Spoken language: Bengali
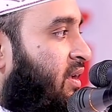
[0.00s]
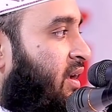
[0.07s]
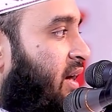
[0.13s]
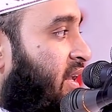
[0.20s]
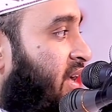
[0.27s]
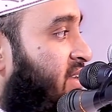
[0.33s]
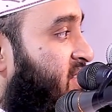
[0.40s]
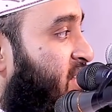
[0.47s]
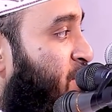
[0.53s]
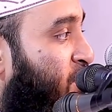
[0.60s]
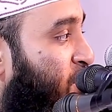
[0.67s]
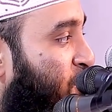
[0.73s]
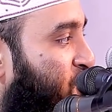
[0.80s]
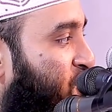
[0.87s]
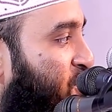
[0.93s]
এটাই
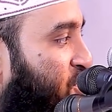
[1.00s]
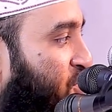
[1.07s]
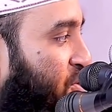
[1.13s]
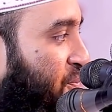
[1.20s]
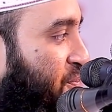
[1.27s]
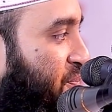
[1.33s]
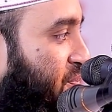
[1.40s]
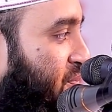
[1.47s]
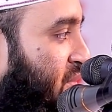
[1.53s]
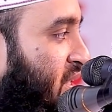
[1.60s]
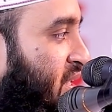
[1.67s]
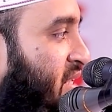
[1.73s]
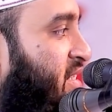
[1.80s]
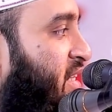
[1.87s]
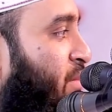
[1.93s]
ইসলামের বৈশিষ্ট্য
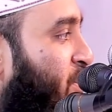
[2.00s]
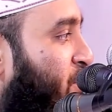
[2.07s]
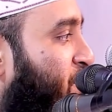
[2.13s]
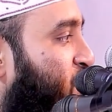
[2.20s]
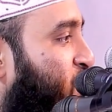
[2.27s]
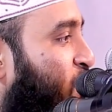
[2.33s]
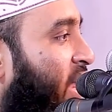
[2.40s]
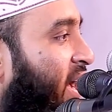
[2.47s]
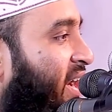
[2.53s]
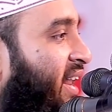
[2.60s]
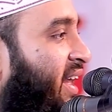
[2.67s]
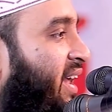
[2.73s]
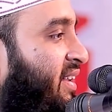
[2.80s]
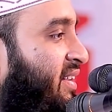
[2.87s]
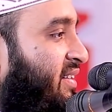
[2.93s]
ইসলামের পিছু
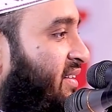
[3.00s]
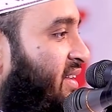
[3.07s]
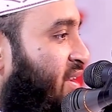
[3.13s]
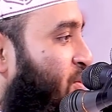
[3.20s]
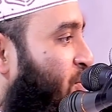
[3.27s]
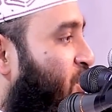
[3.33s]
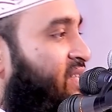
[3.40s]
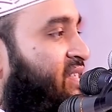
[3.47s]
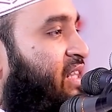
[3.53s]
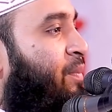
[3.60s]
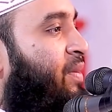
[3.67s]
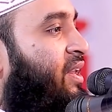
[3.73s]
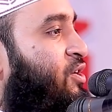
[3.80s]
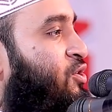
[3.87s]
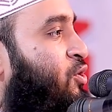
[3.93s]
লাগলে ও
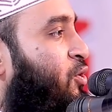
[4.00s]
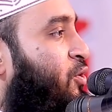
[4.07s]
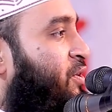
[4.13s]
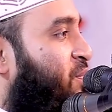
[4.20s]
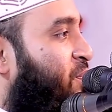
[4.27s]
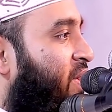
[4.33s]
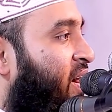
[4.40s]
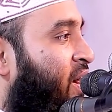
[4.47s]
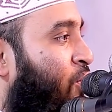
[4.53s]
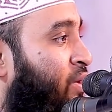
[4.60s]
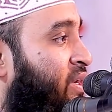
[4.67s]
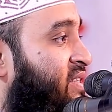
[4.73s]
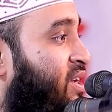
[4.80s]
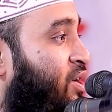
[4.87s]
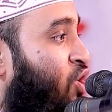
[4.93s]
ইসলামের কিছু করতে পারে না ও
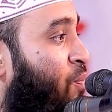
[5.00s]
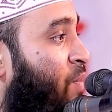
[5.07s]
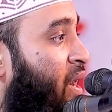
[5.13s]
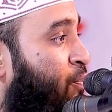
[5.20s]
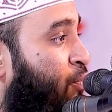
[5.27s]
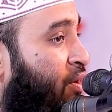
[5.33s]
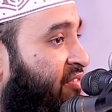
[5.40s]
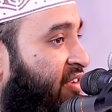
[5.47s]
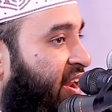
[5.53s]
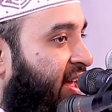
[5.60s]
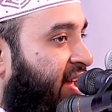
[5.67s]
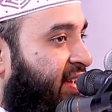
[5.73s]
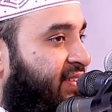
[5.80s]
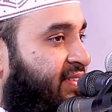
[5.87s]
নিজের কপাল পড়ে ফেলে